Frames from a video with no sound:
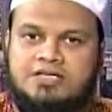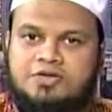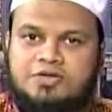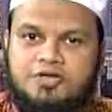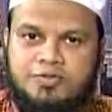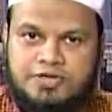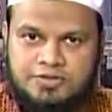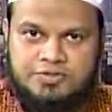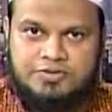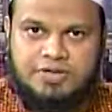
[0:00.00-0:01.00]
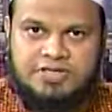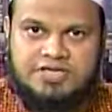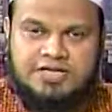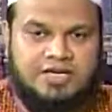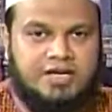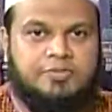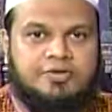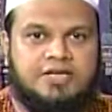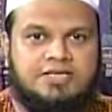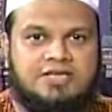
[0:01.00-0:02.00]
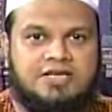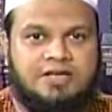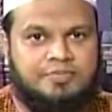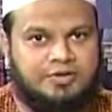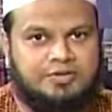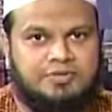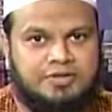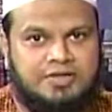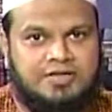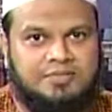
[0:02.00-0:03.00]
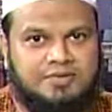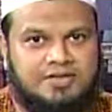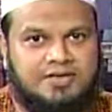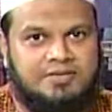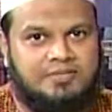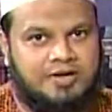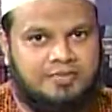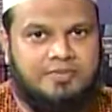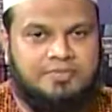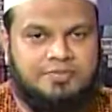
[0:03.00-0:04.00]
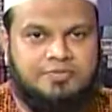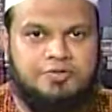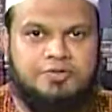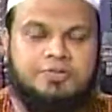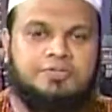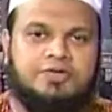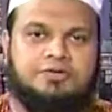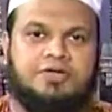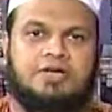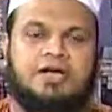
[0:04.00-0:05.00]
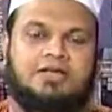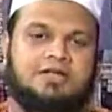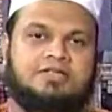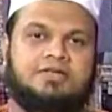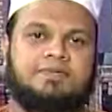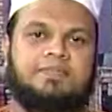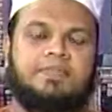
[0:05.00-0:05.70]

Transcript: আশা করি সবাই সুস্থ আছেন নিরাপদে আছেন ইবাদত বন্দীগীর মধ্যে ভালোভাবেই পুরো সপ্তাহ জুড়ে কাটিয়েছেন